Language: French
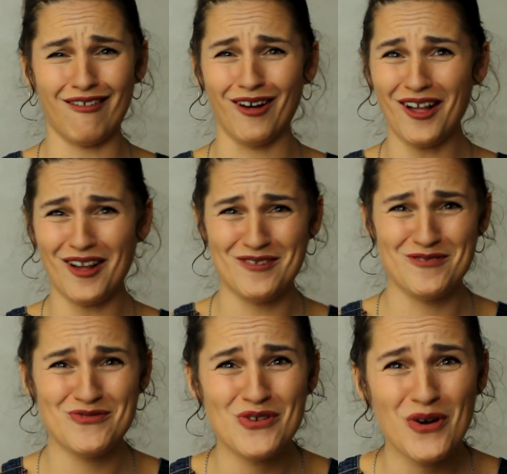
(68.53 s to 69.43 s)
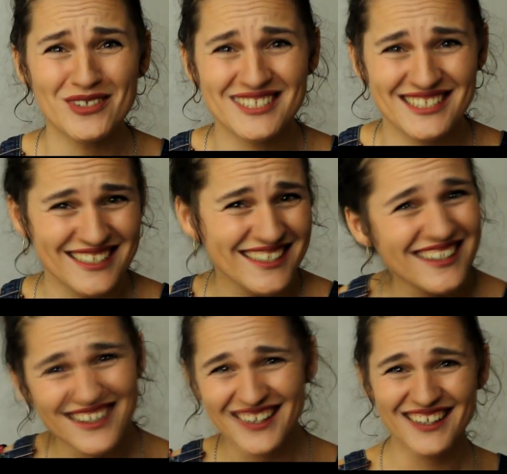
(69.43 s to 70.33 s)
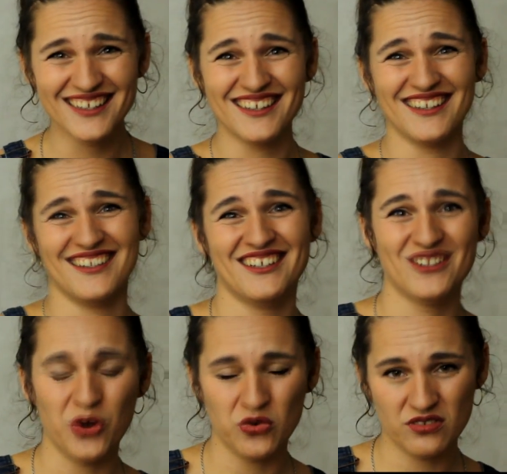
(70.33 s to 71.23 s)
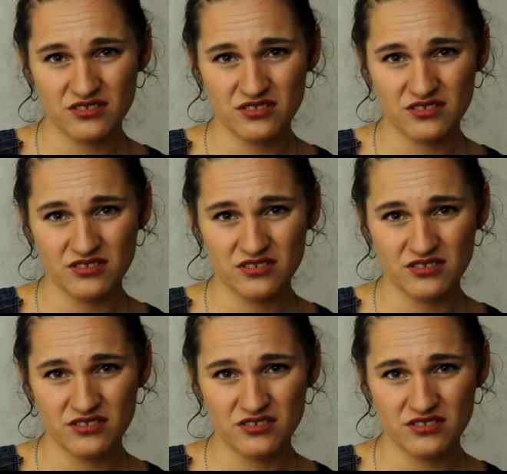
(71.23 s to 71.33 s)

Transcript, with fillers: oh, oh le nulos Et toi tu connais Non.